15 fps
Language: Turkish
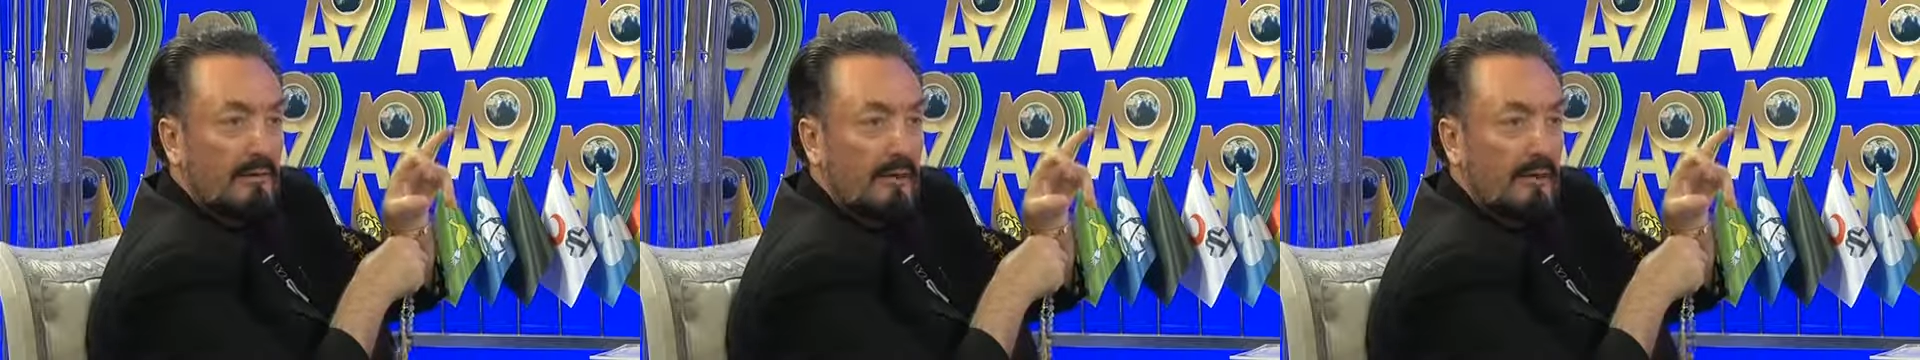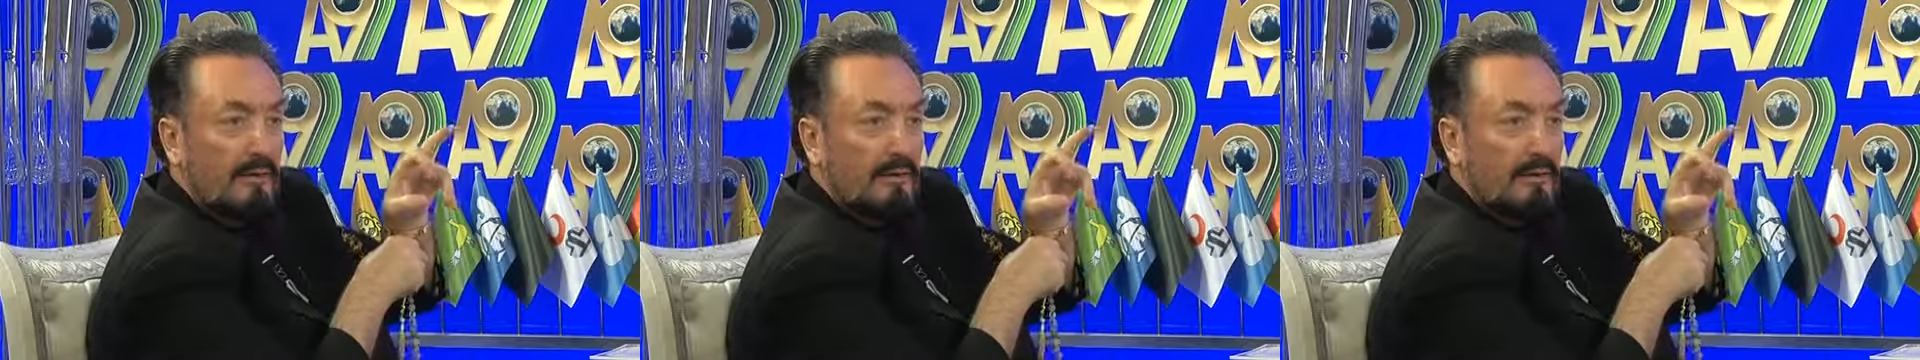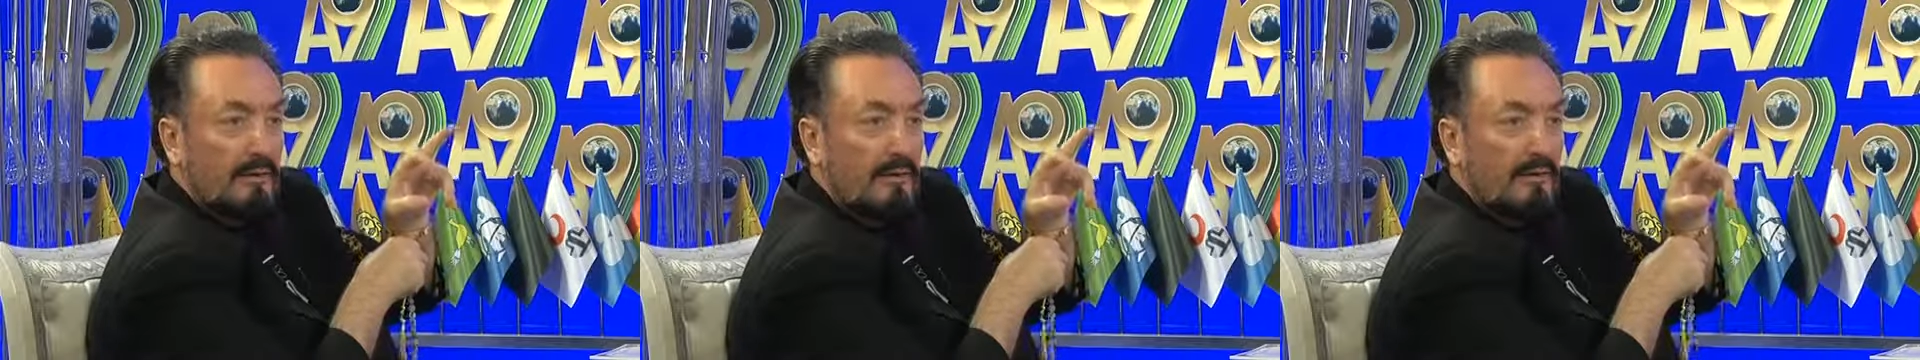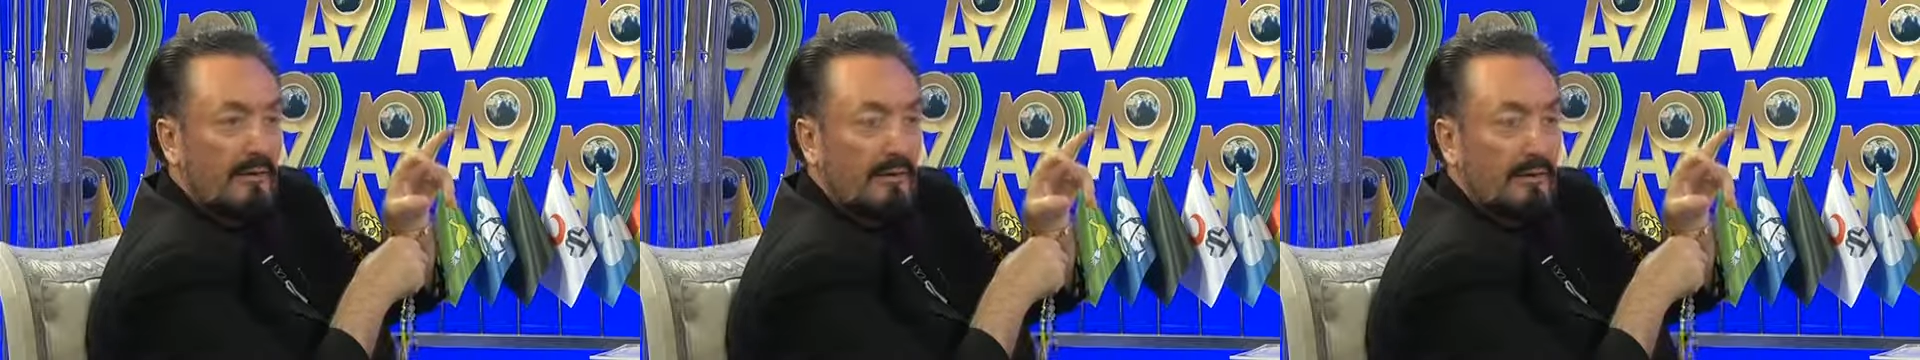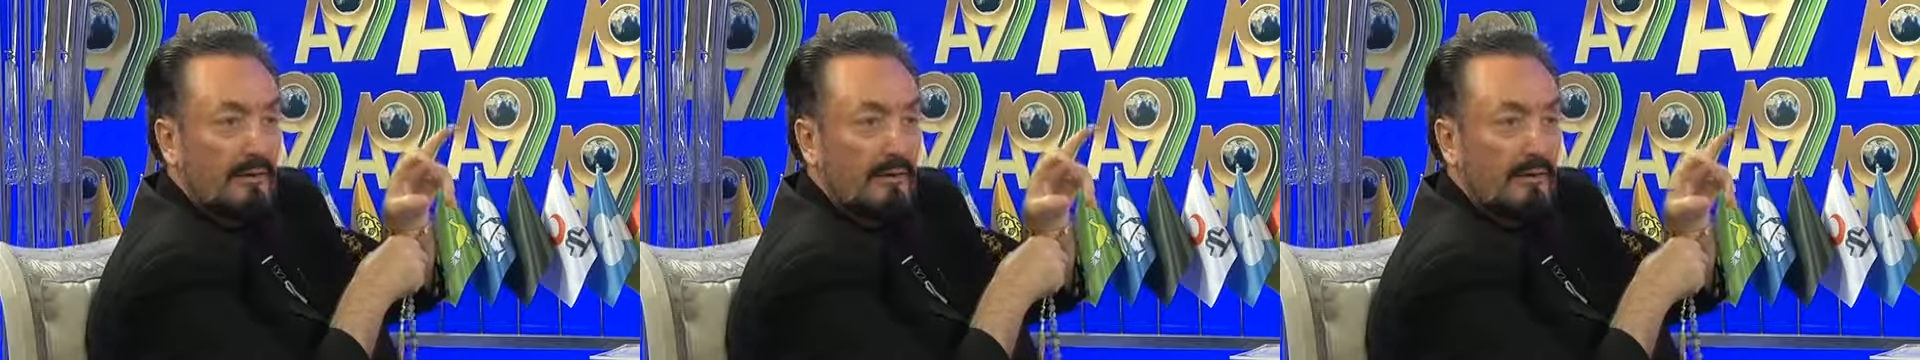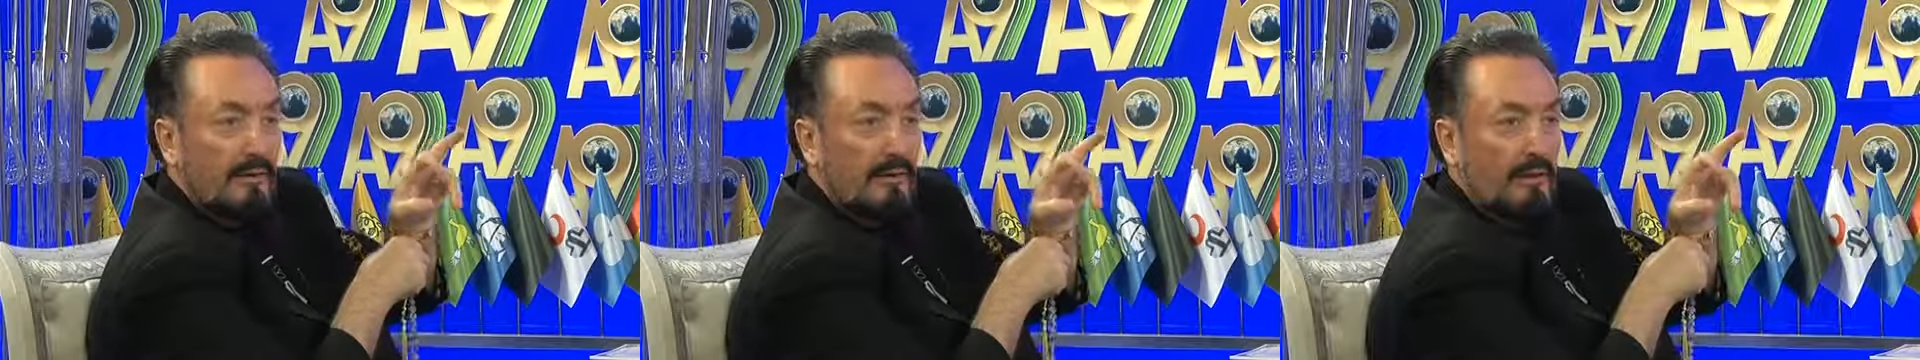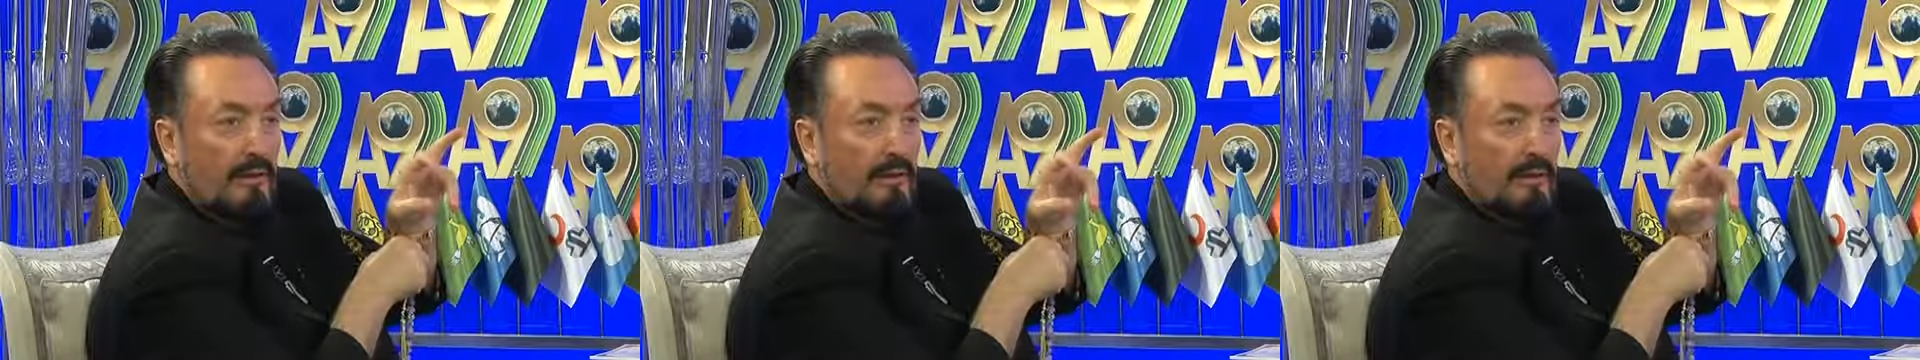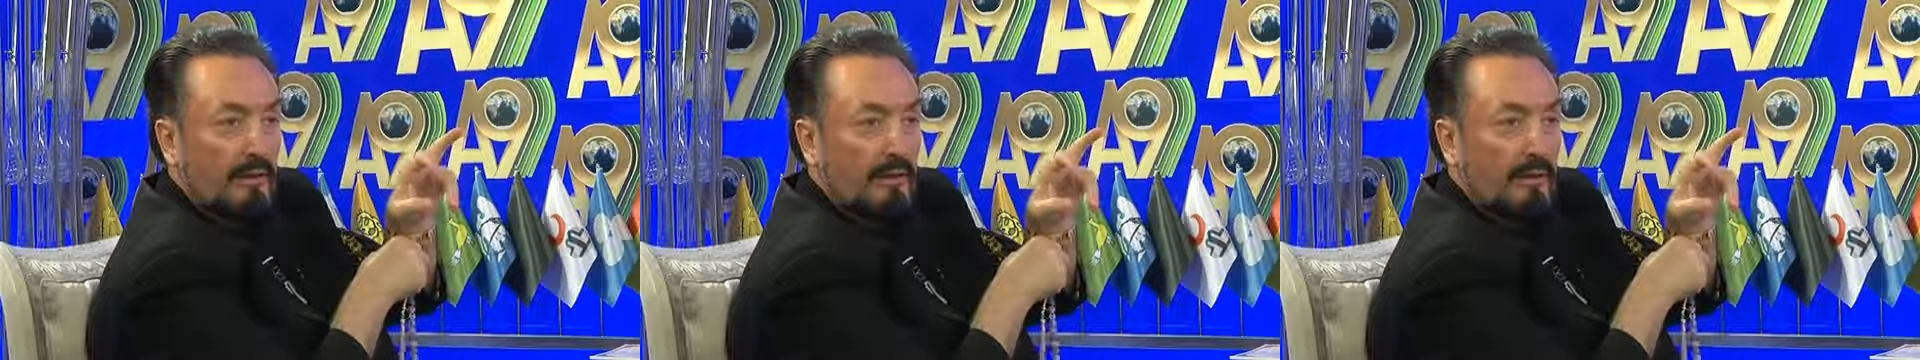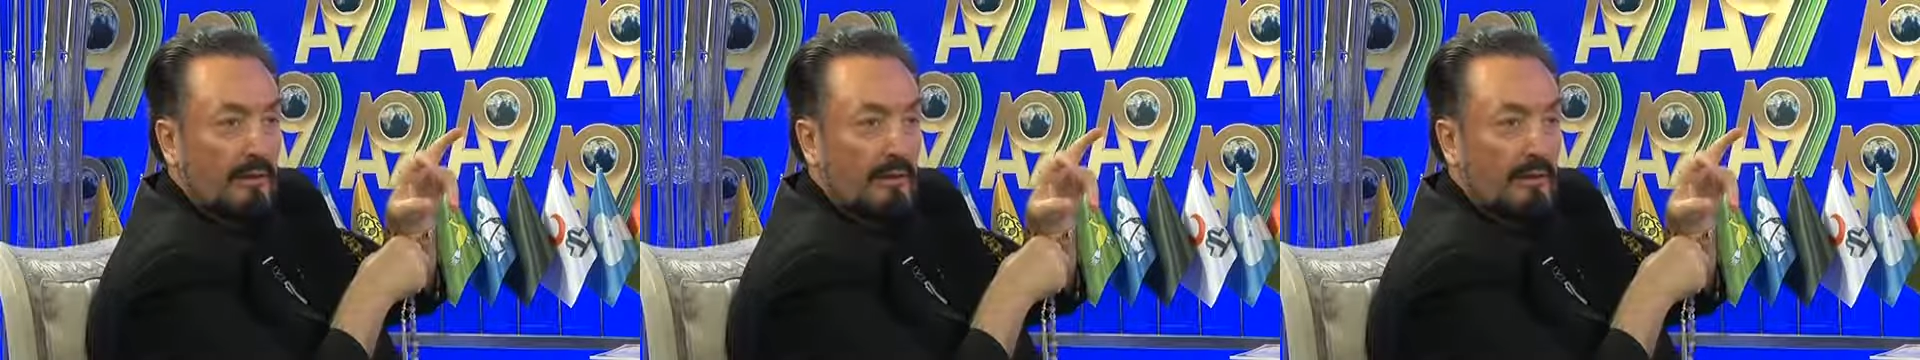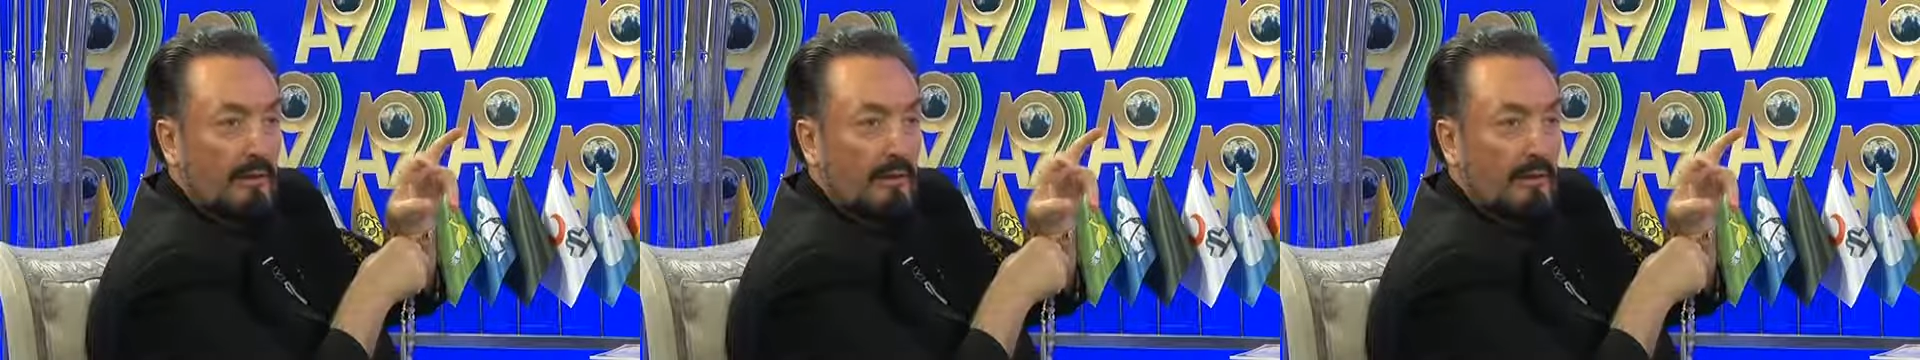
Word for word: karşı nefret eder hale getiriyorlar?